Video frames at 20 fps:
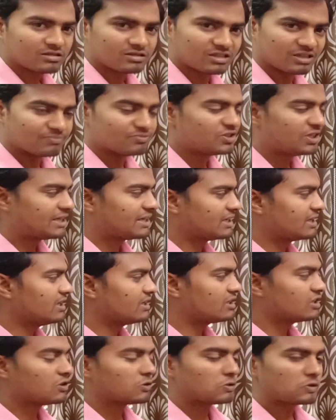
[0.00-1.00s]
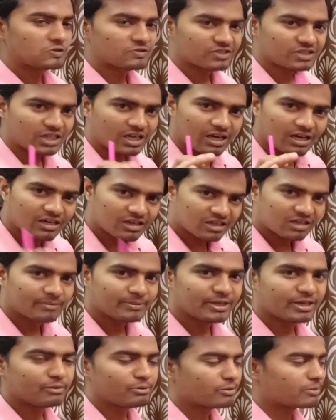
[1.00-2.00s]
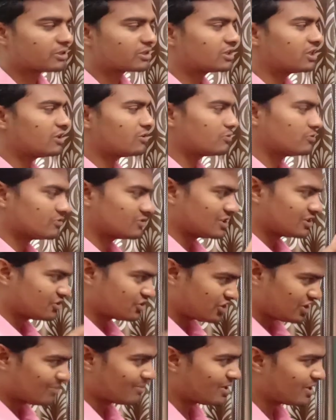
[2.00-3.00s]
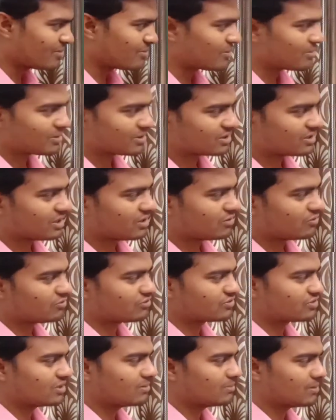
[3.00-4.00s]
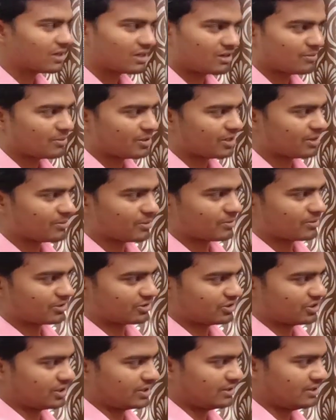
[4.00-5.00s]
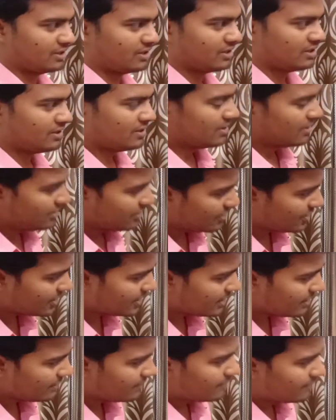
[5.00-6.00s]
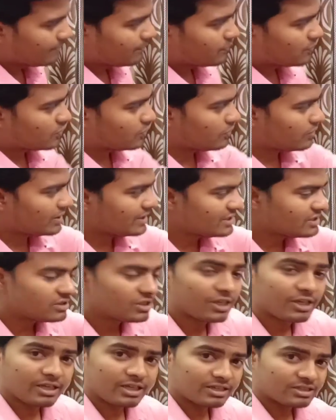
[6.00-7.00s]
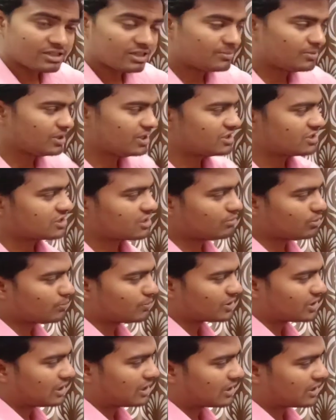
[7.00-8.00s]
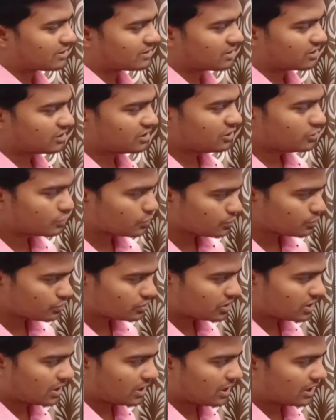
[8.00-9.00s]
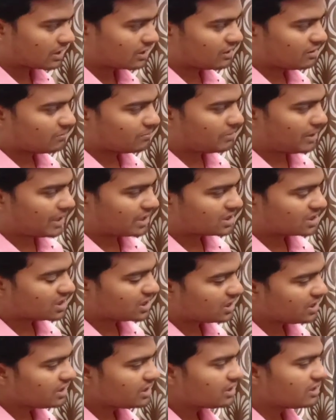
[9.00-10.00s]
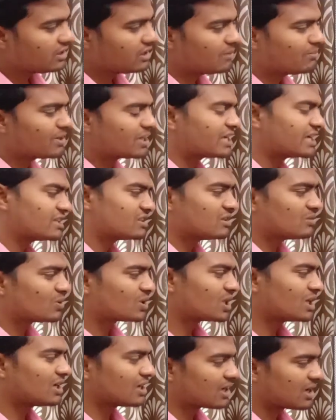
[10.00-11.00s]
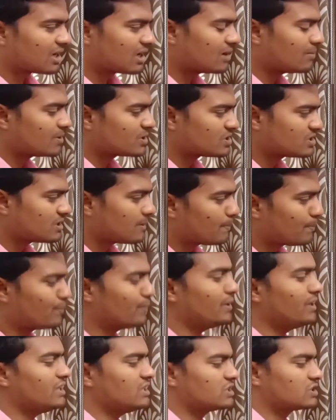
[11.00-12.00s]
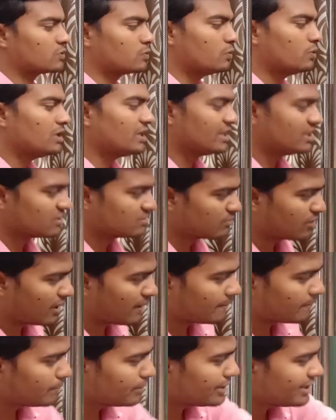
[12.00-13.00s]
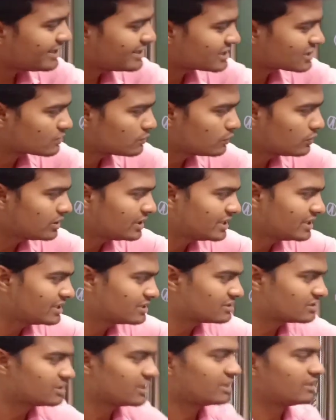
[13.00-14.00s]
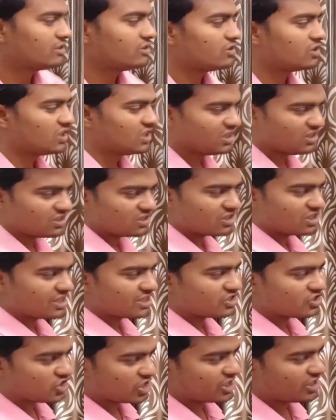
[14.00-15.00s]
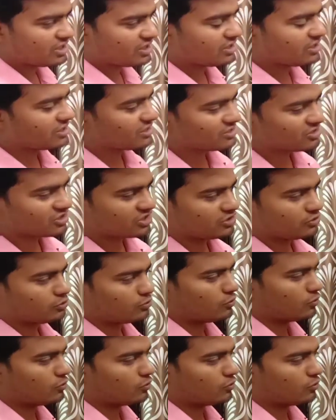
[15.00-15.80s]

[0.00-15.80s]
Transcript: समझेंगे कि कौन सा अठारह महीने में भरता है कौन सा छः महीने में भरता है कौन सा बारह महीने में भरता है ठीक है तो इस तरीके से हम एज का भी पता लगा सकते हैं दूसरा अगर हम बात करें कि हमें कैसे पता लगेगा बच्चा प्री स्कूल एज में है प्री स्कूल एज यानी तीन से छः ईयर्स की जो